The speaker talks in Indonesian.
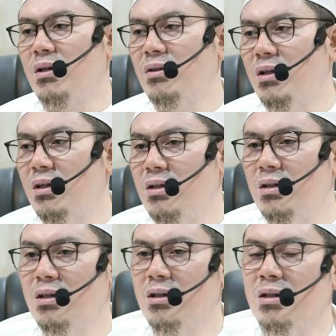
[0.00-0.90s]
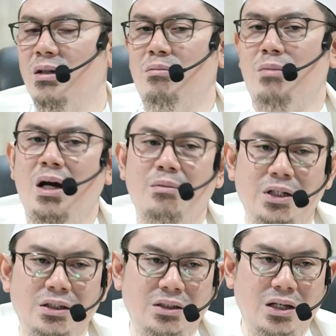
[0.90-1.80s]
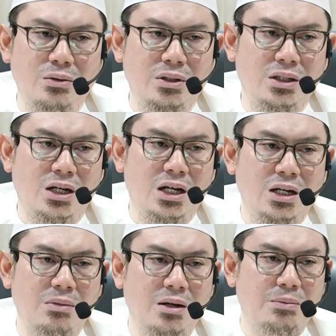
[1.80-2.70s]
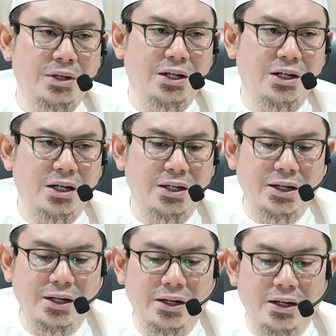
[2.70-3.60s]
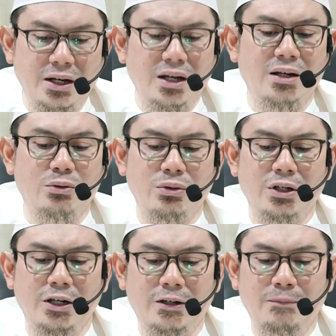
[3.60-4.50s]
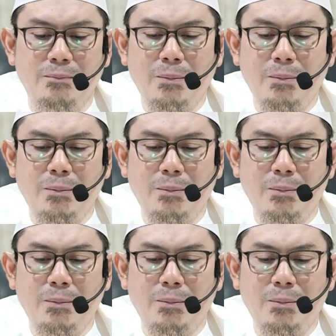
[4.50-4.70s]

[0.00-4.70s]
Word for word: Allah maha mengetahui terhadap apa yang kalian lakukan.